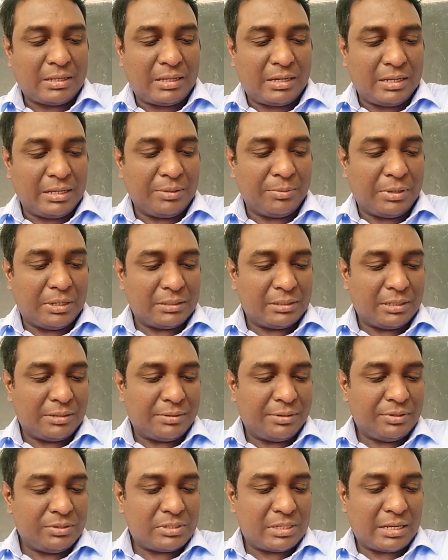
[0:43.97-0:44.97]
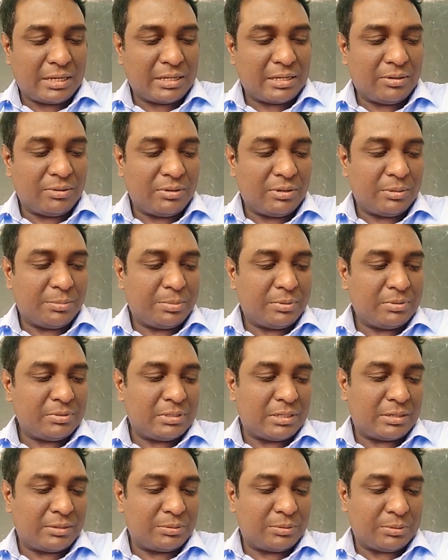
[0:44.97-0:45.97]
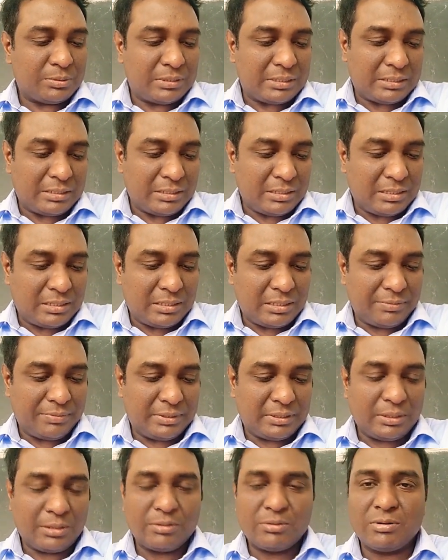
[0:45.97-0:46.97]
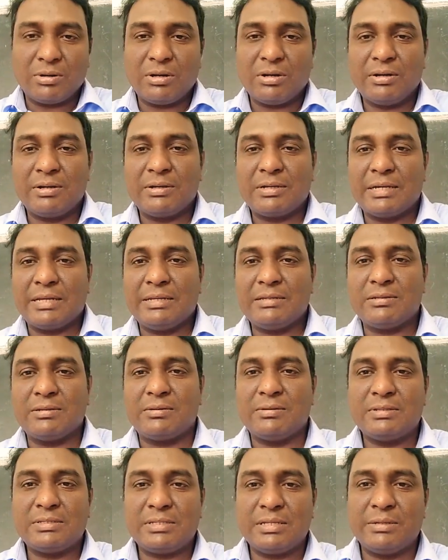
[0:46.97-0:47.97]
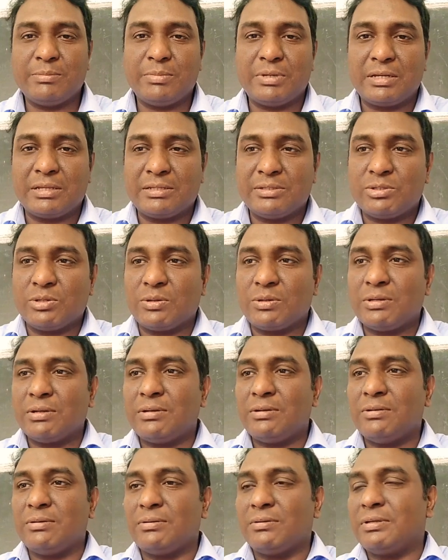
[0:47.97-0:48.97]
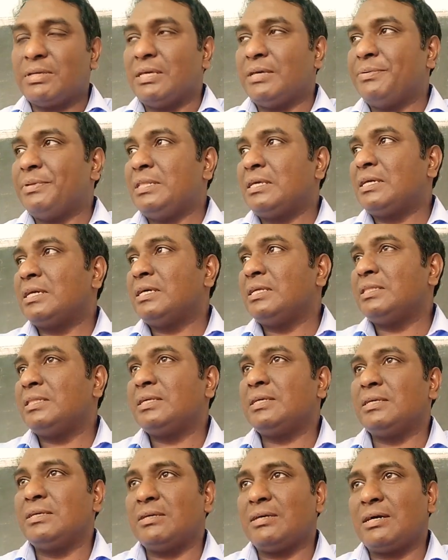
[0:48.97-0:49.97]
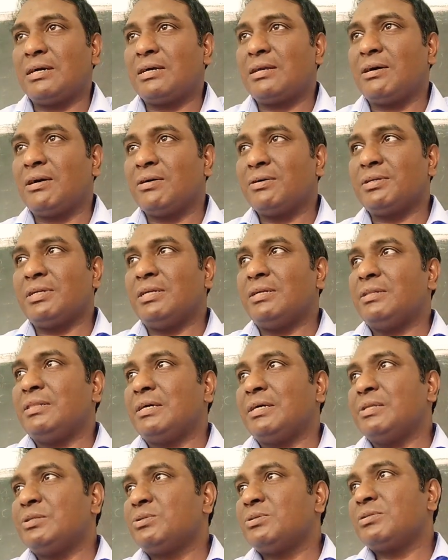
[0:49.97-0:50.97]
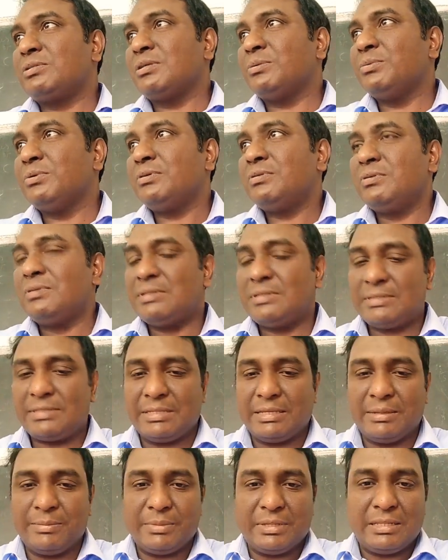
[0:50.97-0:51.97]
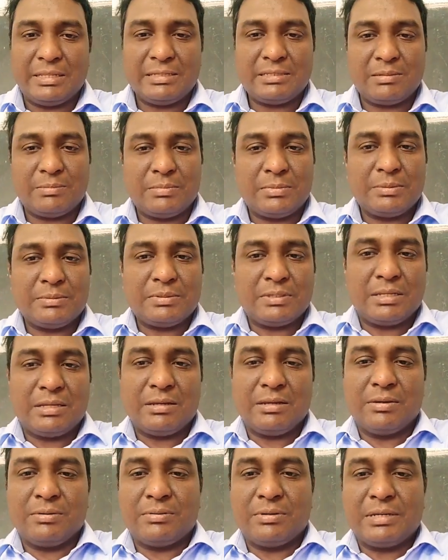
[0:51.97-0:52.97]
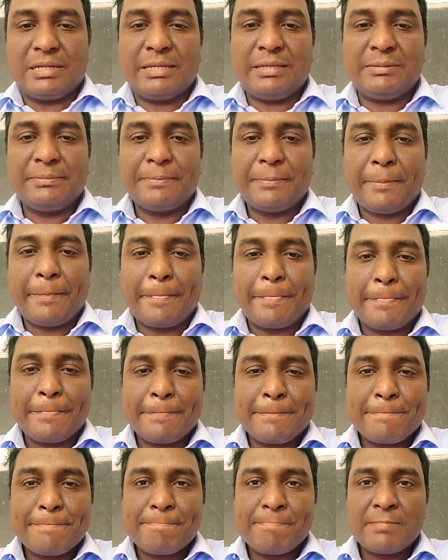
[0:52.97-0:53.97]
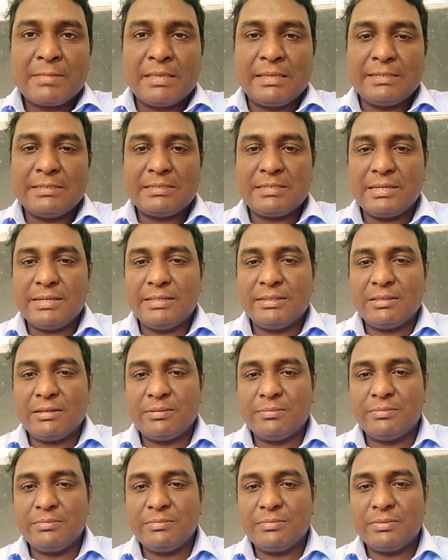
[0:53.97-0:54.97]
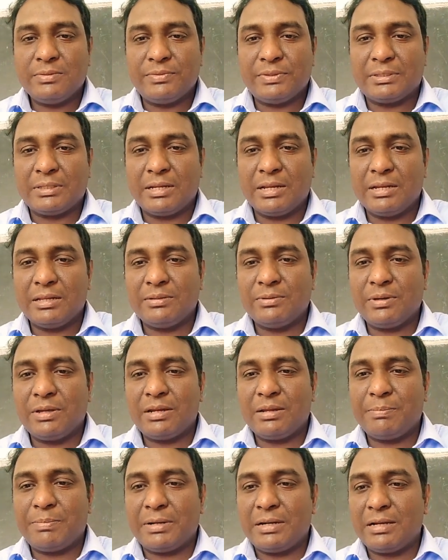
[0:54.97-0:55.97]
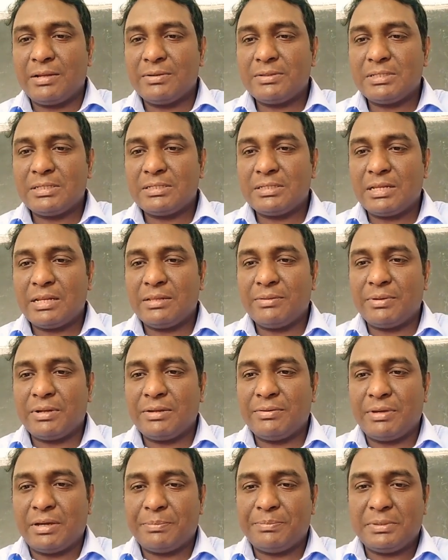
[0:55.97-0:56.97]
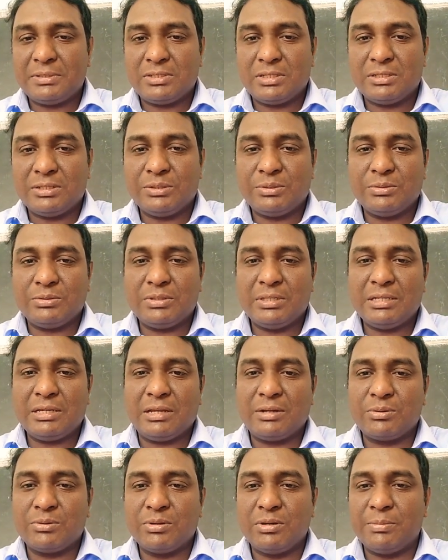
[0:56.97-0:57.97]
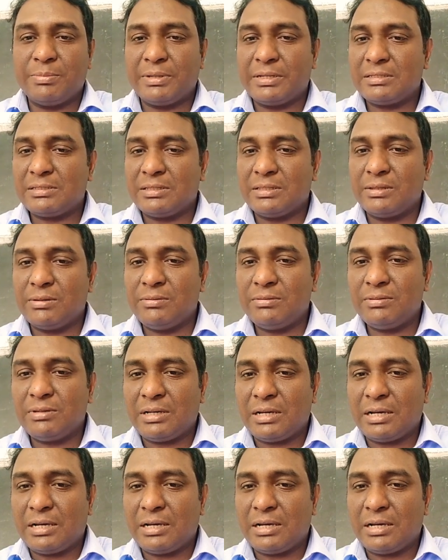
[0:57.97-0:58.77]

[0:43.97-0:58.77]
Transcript: అలాగే వాతావరణం చల్లగా ఉన్నప్పుడు జరుగుతుంది ఇది విత్తనం కొల్లడం కానీ జరుగుతుంది సేమ్ మనకి జొన్నలో ఏ విధంగా అయితే అక్కడ ఆకు ఎండి దగ్గర చూసామో సేమ్ అదే సిమ్టమ్స్ దీనిలో ఉంటాయి ఈ శిలీంధ్రం విత్తనాల ద్వారా పంట అవశేషాల ద్వారా వ్యాప్తి చెందుతుంది అనుకూల పరిస్థితులు